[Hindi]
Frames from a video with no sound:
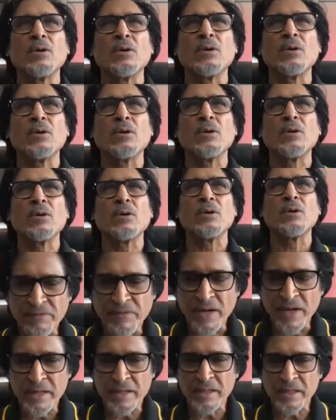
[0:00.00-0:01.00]
उसको
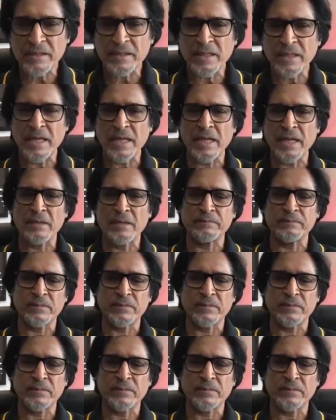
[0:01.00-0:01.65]
जस्टिफाई करते हैं